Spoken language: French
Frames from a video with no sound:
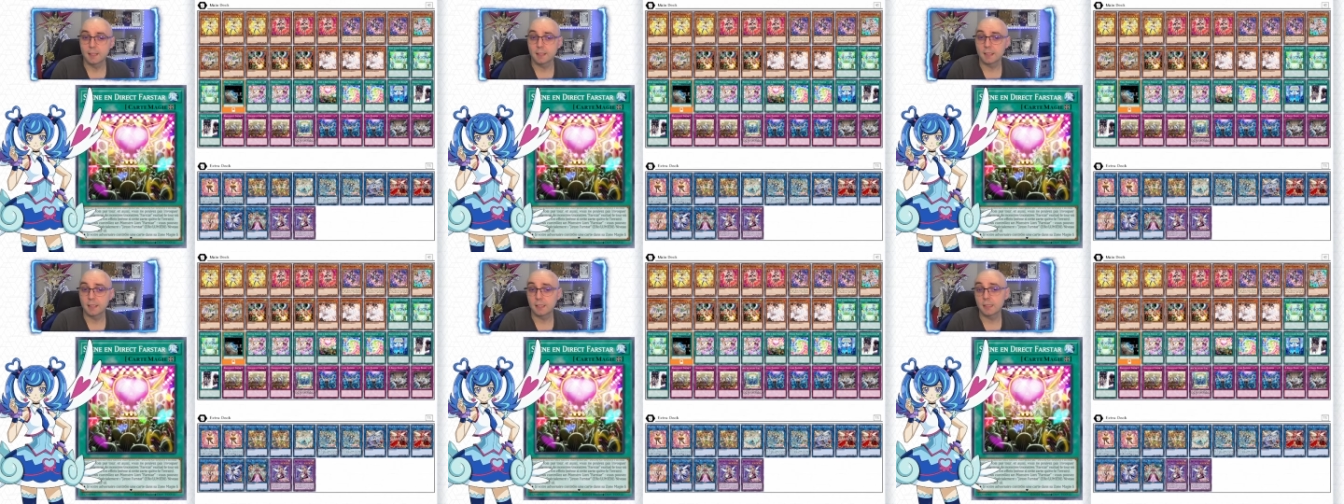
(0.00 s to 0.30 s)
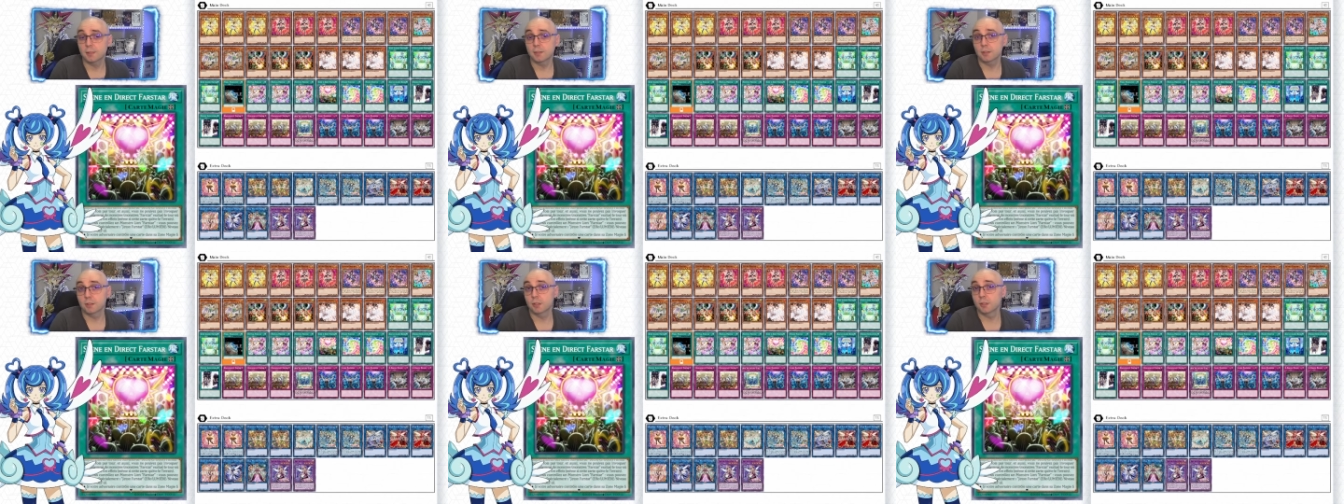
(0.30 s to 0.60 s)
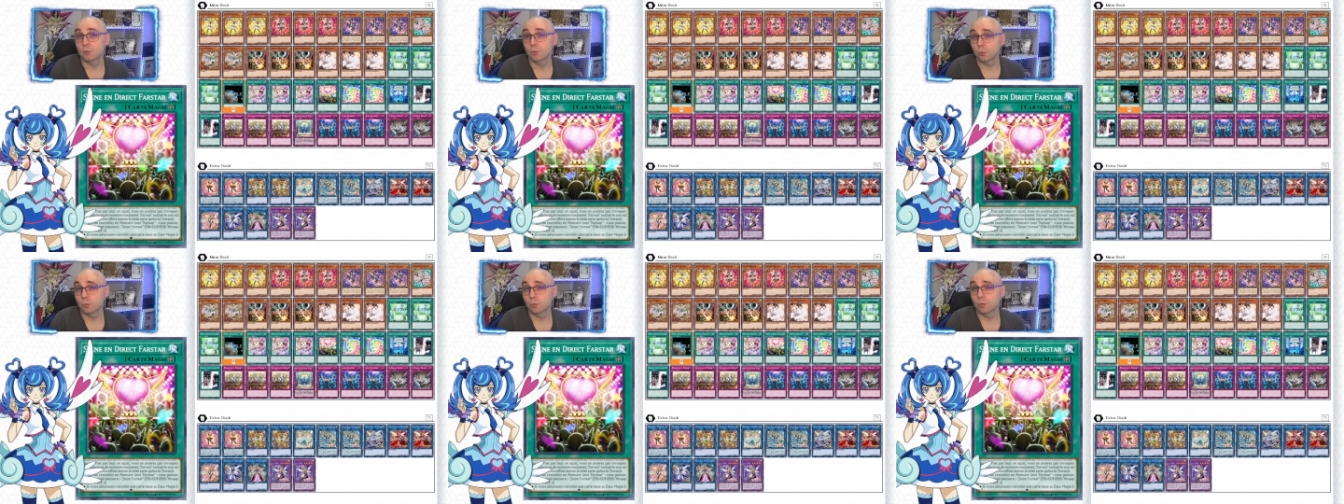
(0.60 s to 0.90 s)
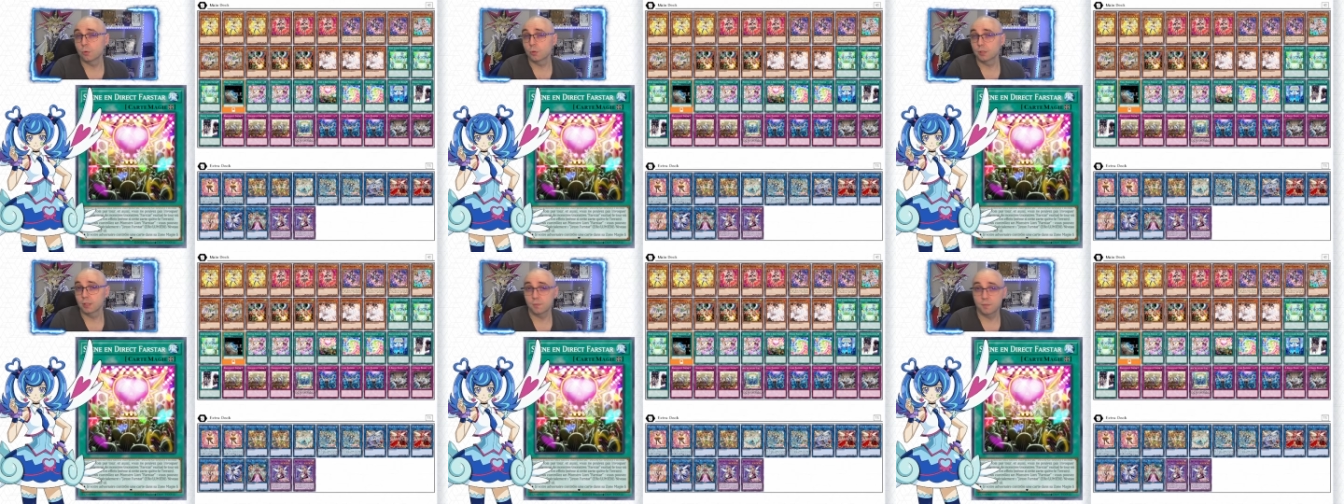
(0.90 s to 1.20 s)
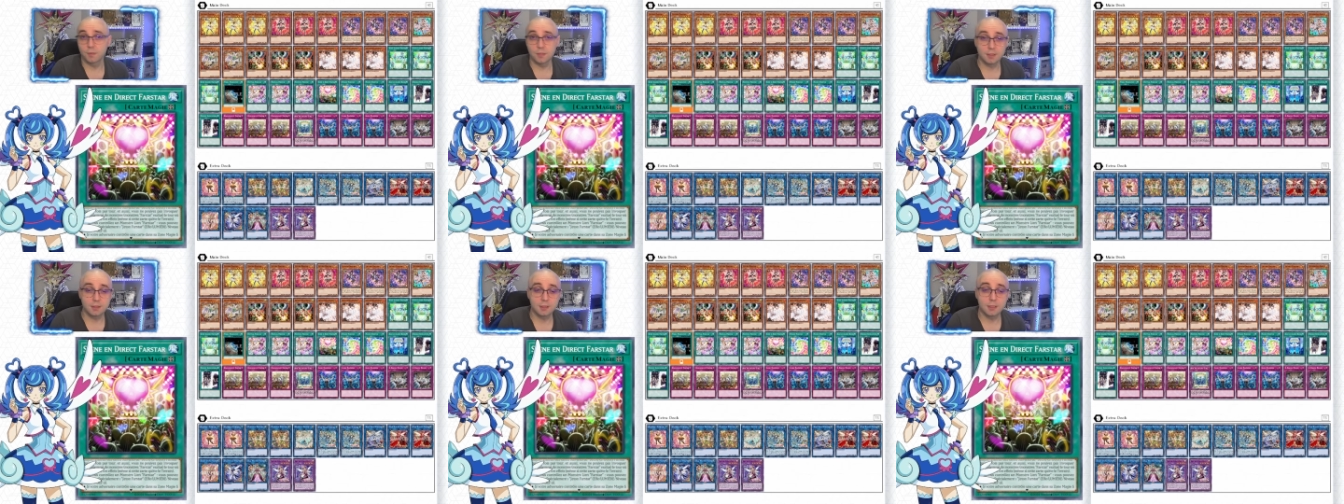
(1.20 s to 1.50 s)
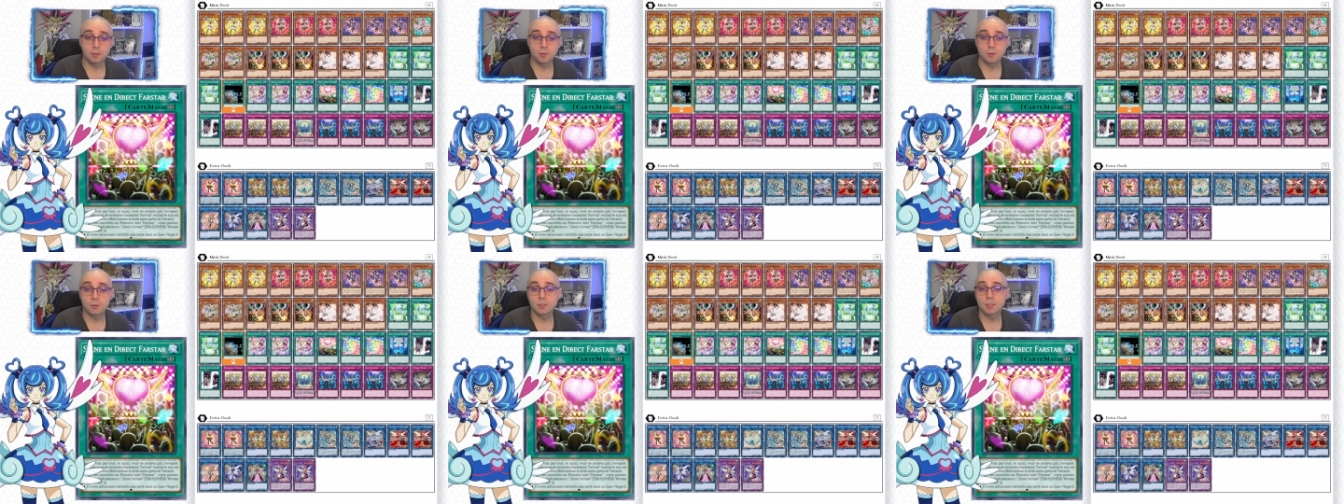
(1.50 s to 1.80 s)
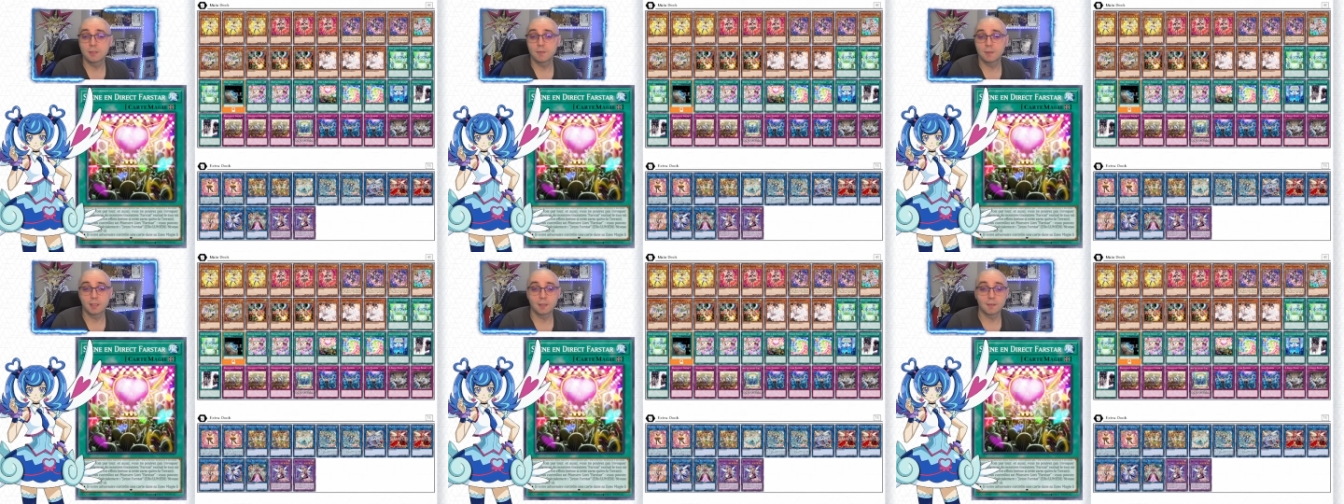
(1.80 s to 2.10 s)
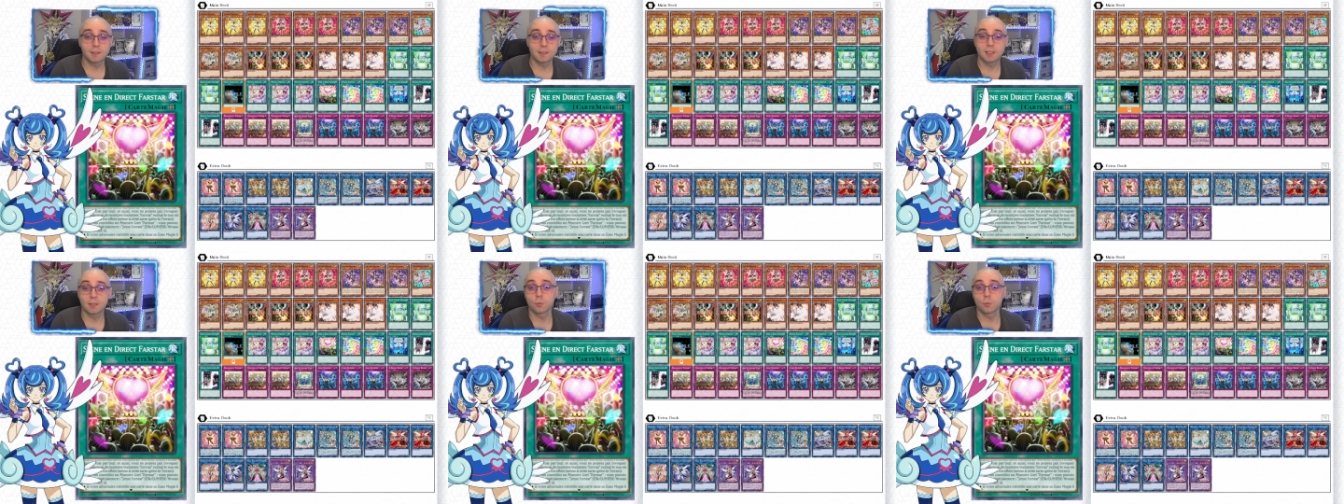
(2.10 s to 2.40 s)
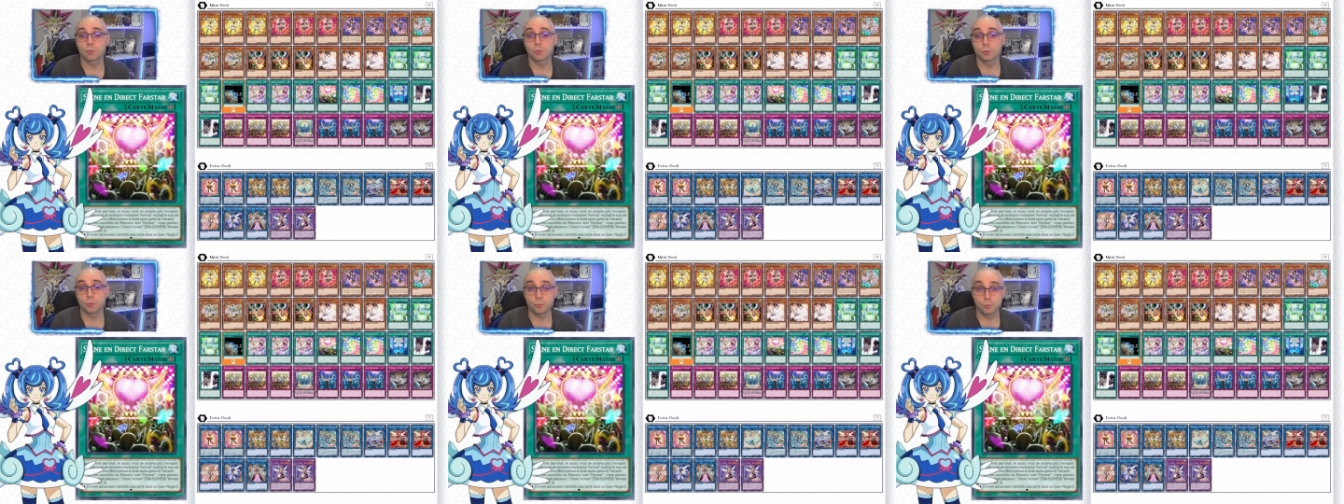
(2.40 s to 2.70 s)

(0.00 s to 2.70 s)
Et sinon, l'autre effet, c'est que si votre adversaire contrôle